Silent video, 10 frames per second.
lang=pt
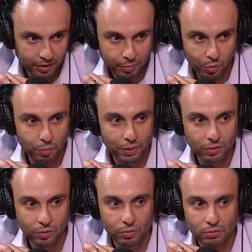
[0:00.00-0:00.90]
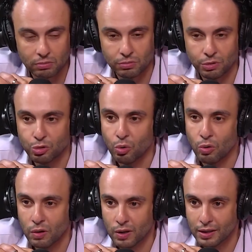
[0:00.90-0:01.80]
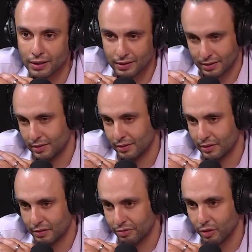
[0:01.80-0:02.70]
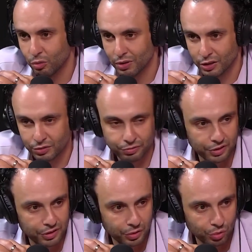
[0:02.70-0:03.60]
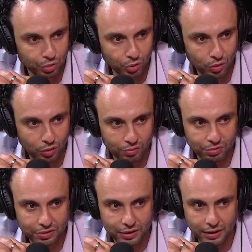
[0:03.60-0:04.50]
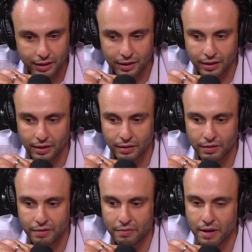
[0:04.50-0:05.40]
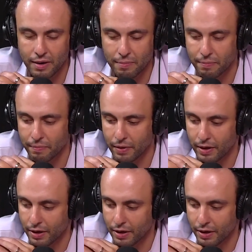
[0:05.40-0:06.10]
tá preocupado com um score ali na, na, na, faculdade, no frigir dos ovos e, e, e é, é um